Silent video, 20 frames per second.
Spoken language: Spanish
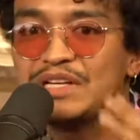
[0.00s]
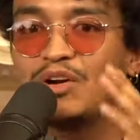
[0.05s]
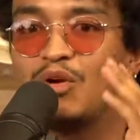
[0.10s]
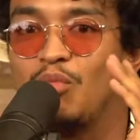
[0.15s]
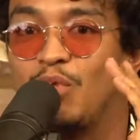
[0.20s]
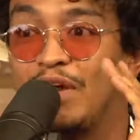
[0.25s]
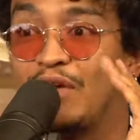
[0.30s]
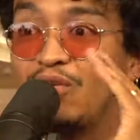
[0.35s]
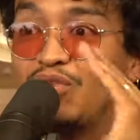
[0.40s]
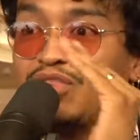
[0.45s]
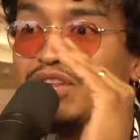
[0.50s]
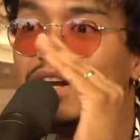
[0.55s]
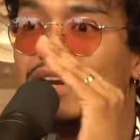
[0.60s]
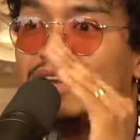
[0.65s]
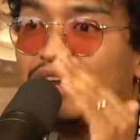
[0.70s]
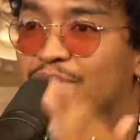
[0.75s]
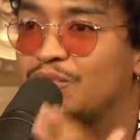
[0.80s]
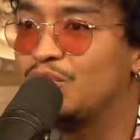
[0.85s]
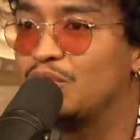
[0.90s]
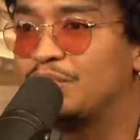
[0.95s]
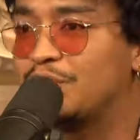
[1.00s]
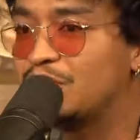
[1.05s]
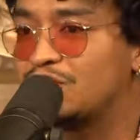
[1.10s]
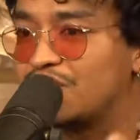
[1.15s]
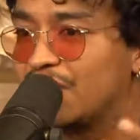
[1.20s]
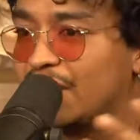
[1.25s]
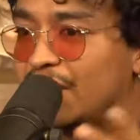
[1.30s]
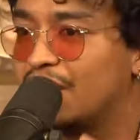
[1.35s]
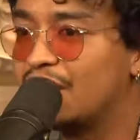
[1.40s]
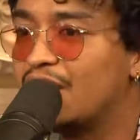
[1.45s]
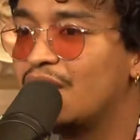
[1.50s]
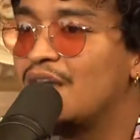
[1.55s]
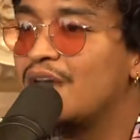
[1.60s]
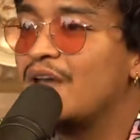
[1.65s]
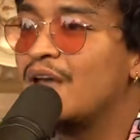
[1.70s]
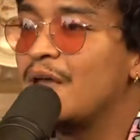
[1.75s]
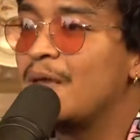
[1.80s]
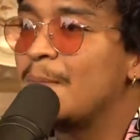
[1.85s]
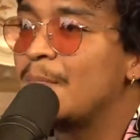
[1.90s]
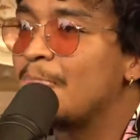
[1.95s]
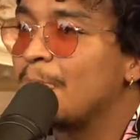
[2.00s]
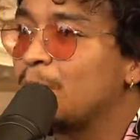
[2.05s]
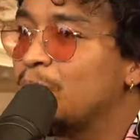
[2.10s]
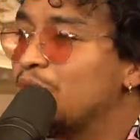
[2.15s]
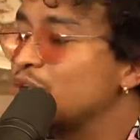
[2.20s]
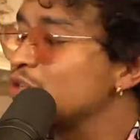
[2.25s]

como a encontrar el camino, pero sé que pues lo